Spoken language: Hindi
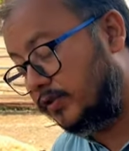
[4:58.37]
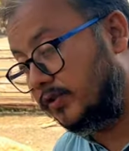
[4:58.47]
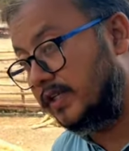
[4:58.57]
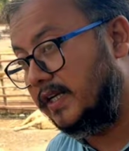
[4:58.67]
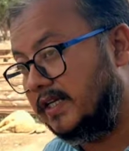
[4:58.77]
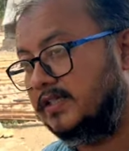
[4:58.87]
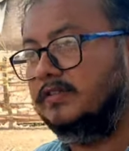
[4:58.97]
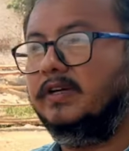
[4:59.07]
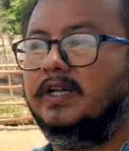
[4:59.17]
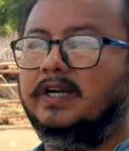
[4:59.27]
छोटी इलायची
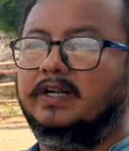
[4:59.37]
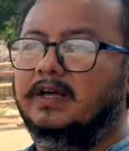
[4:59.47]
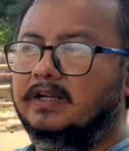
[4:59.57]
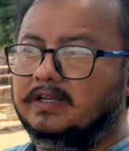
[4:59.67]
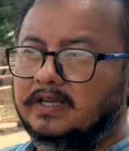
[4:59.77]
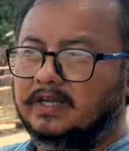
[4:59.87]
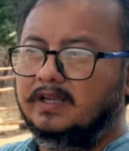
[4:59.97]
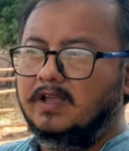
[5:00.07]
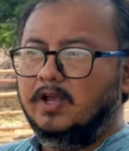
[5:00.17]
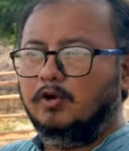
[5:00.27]
वगैरह डाल के
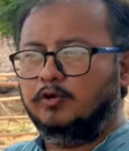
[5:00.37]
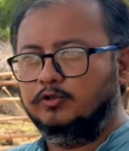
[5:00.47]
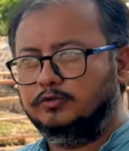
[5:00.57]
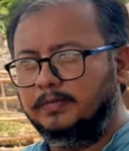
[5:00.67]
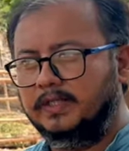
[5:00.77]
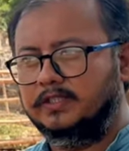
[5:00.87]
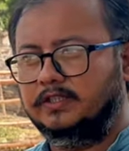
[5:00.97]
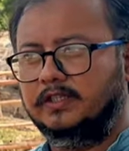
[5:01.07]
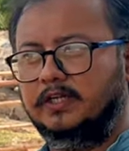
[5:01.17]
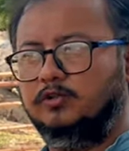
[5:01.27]
और उसमें
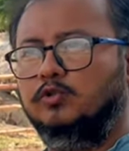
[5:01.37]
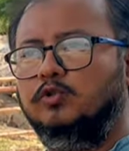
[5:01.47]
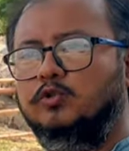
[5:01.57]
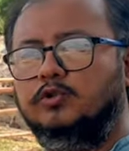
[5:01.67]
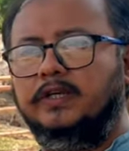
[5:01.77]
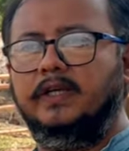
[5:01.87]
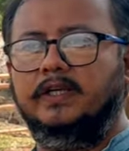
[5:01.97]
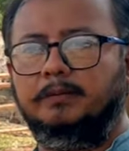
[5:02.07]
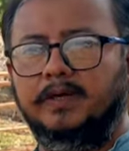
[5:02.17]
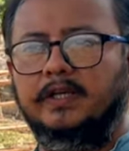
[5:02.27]
जितना दूध उतना
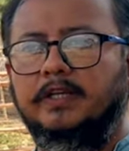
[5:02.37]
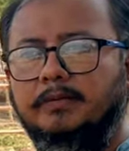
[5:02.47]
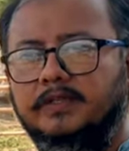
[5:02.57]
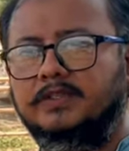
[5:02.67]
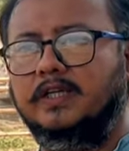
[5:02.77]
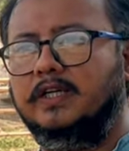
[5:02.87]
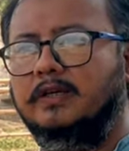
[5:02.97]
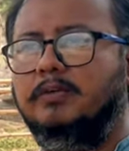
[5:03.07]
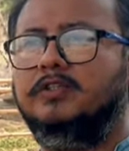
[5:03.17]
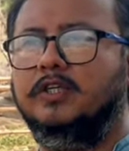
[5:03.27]
ही पानी मिक्स करके
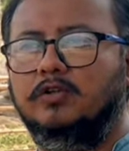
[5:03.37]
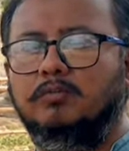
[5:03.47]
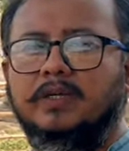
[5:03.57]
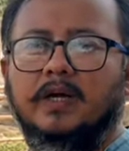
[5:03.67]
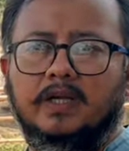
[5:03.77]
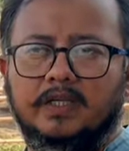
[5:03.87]
बच्चे को बना